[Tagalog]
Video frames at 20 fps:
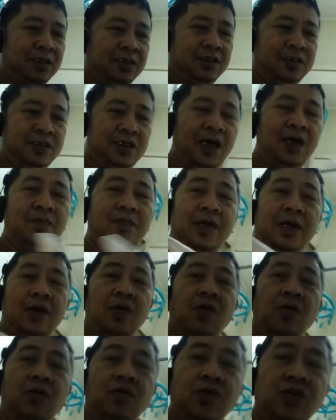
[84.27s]
sabi
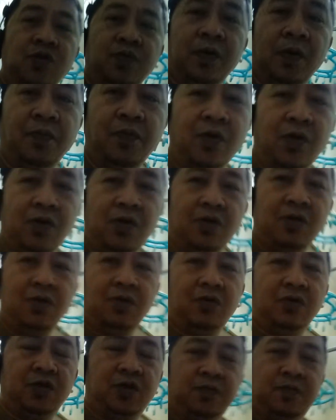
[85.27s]
August pa po
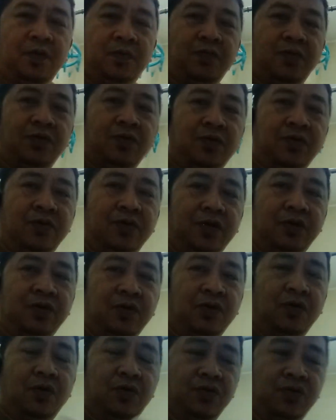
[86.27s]
August pa po yung ano
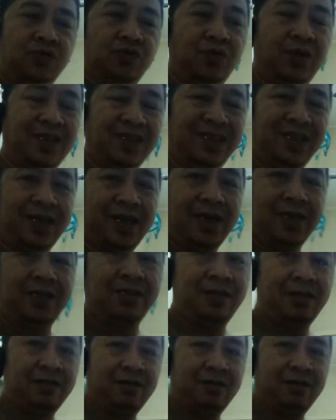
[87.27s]
August 29